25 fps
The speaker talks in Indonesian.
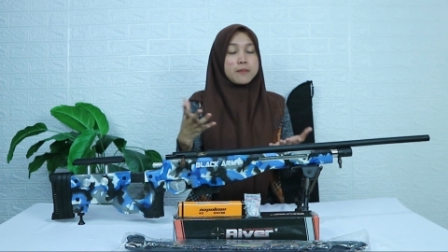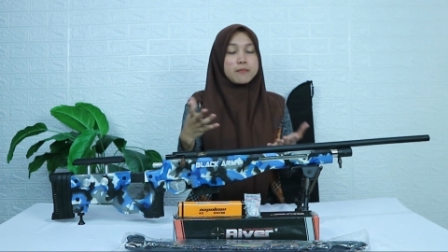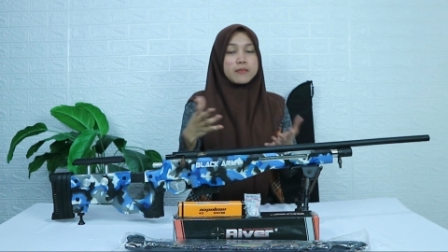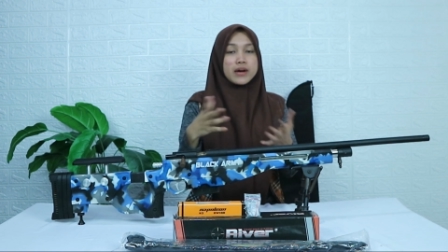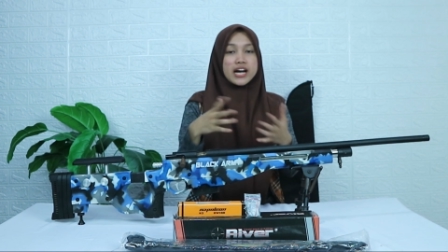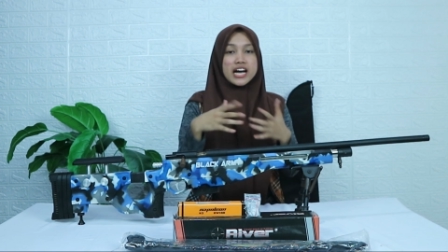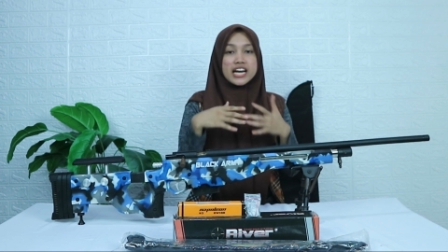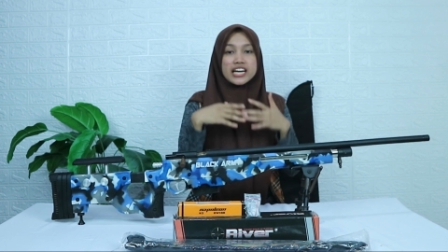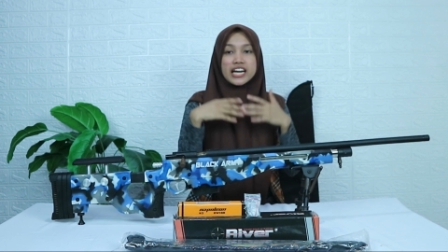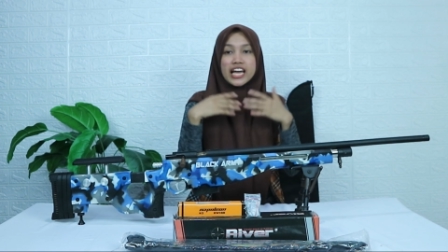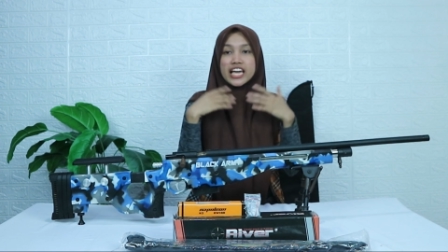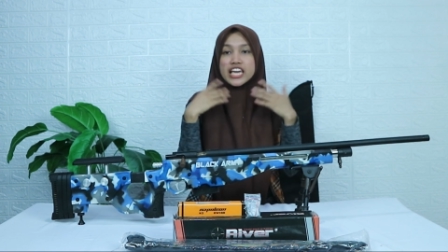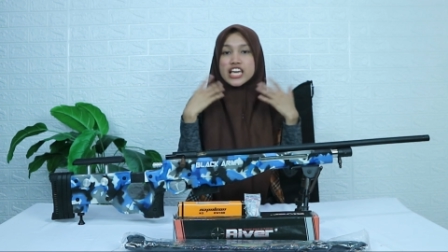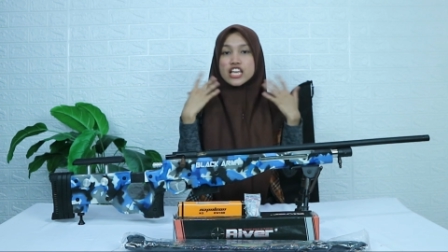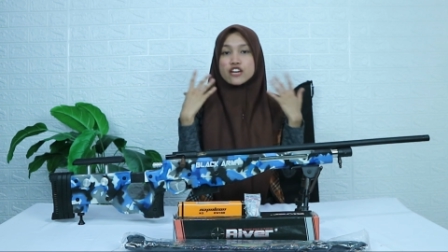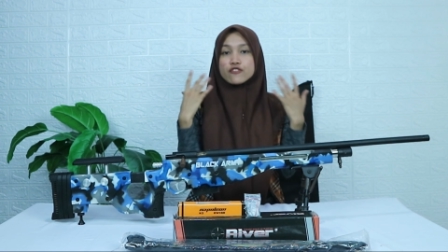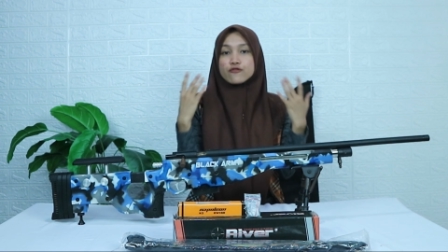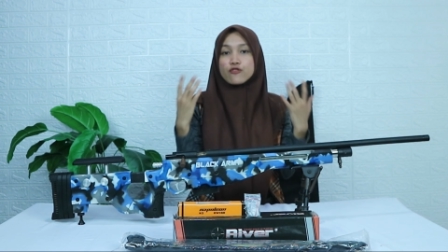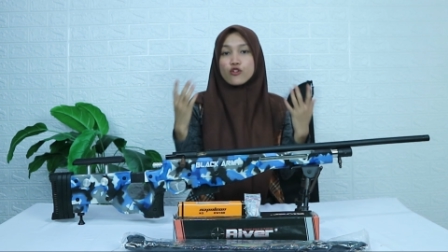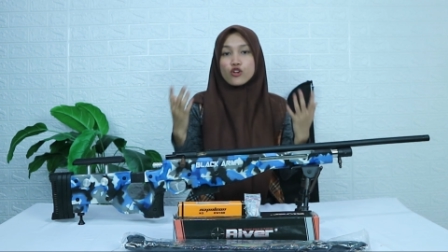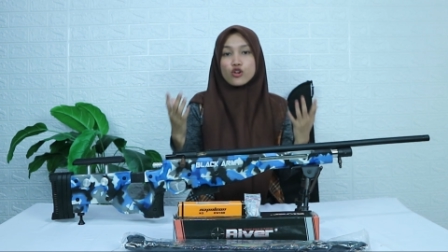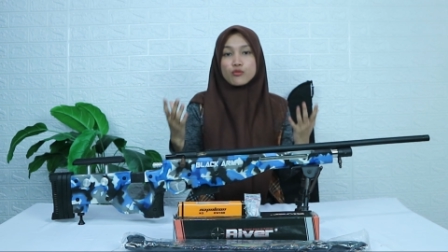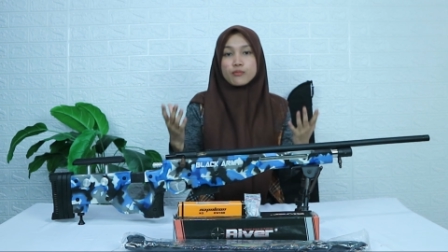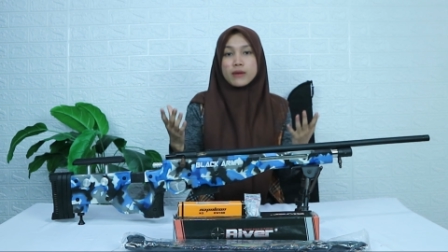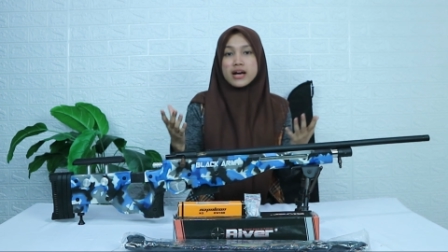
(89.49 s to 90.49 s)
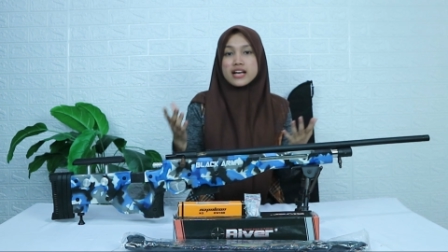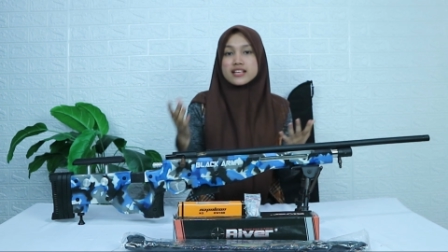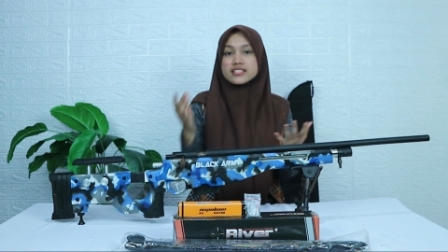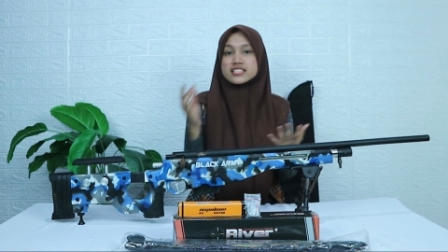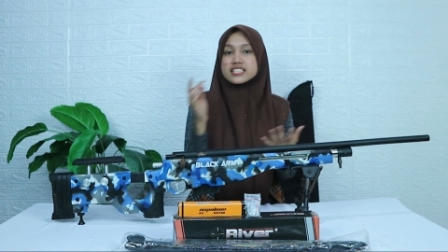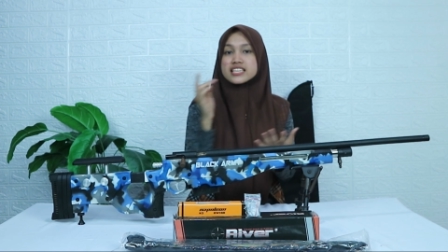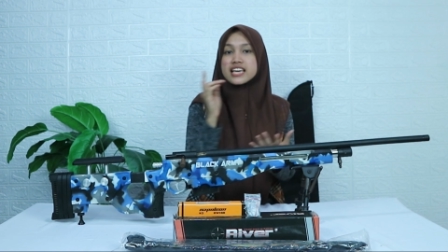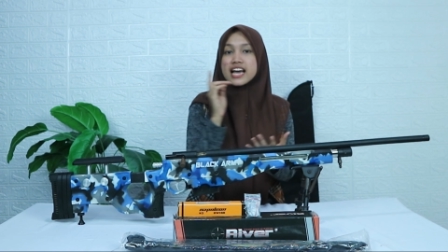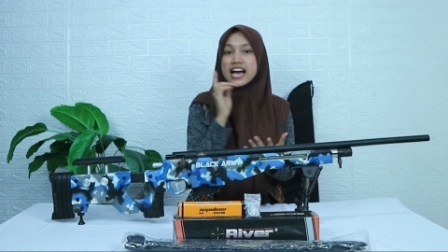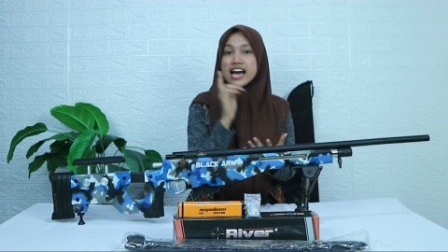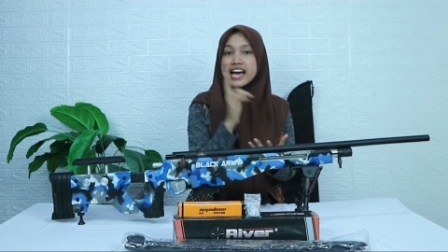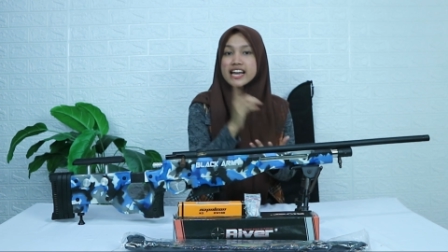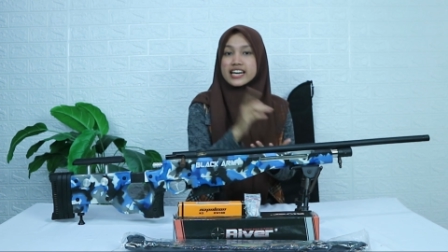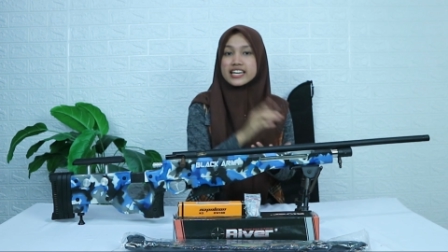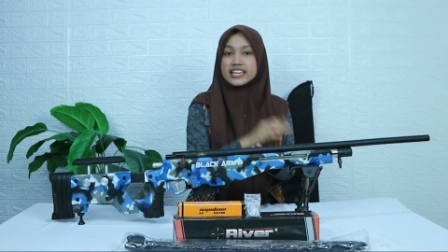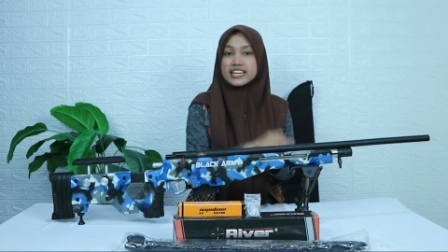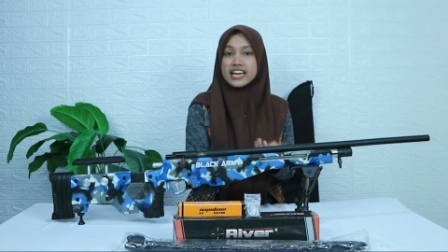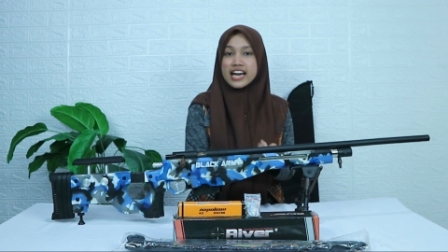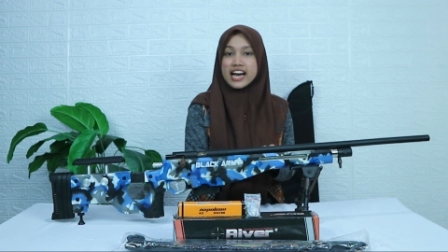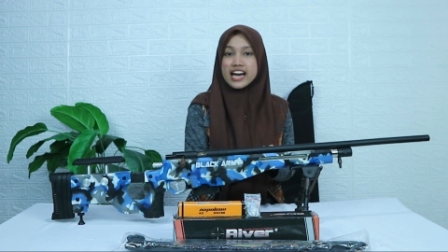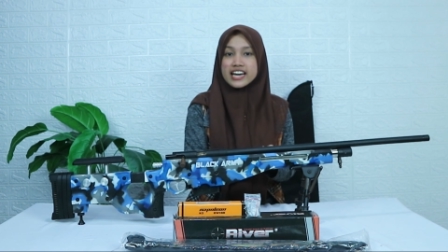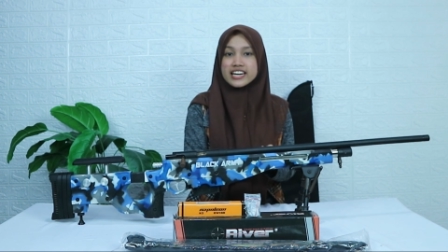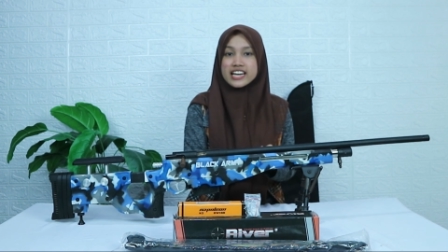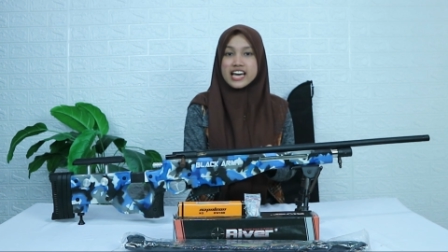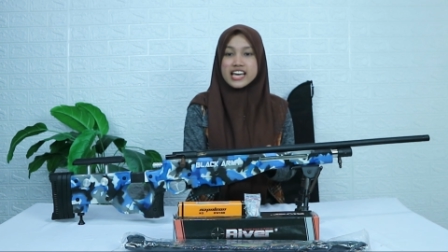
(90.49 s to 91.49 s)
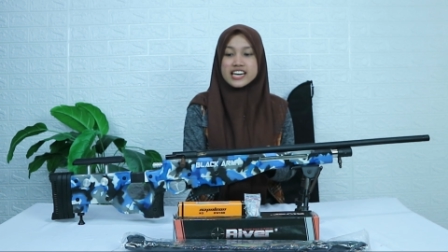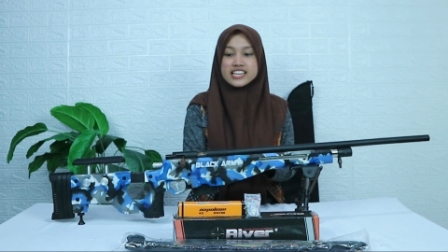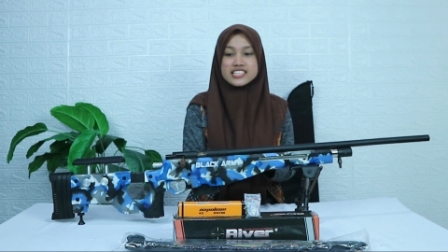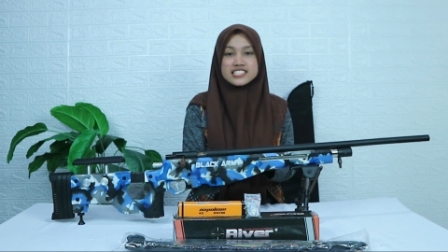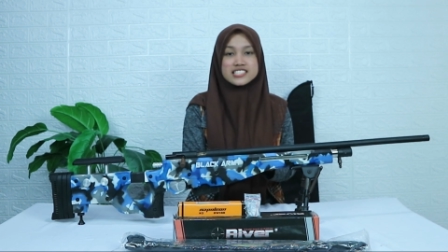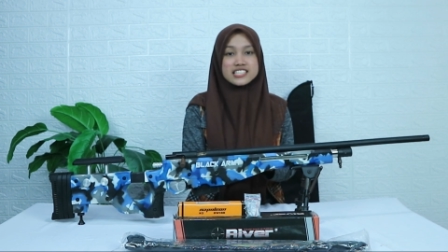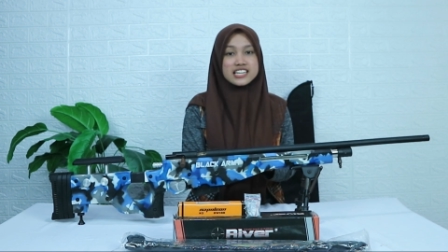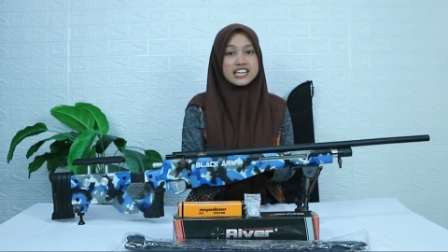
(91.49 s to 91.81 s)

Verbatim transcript: mengenai informasi harga dari